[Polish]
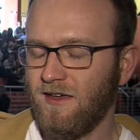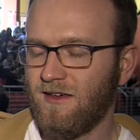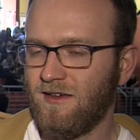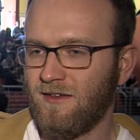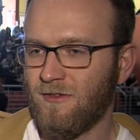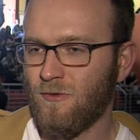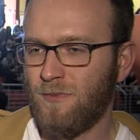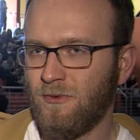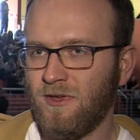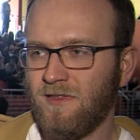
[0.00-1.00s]
E,
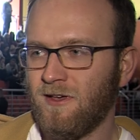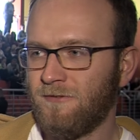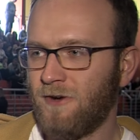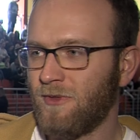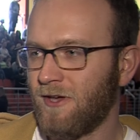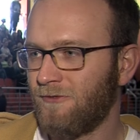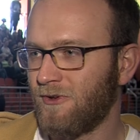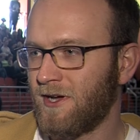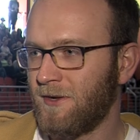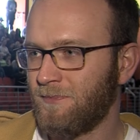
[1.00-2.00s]
zupełnie inna fauna i
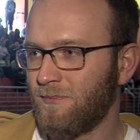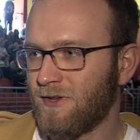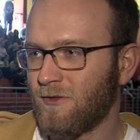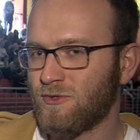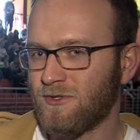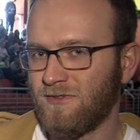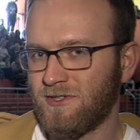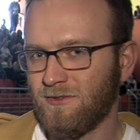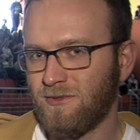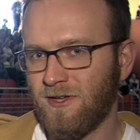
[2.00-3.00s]
flora, bardzo dużo
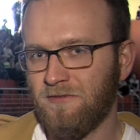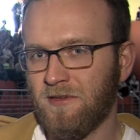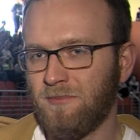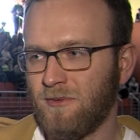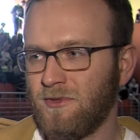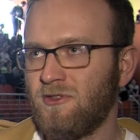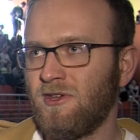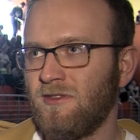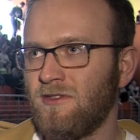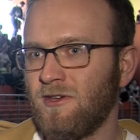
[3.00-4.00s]
zwierząt, które nie występują nigdzie
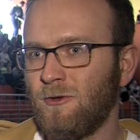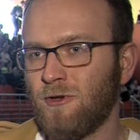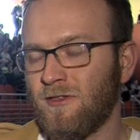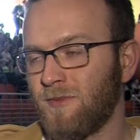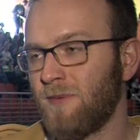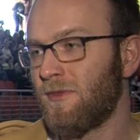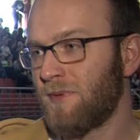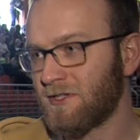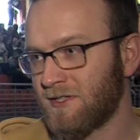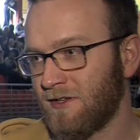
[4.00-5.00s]
indziej i które są
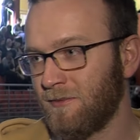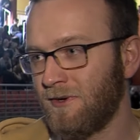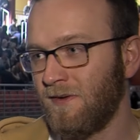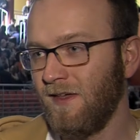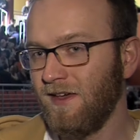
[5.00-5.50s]
niebezpieczne, no bo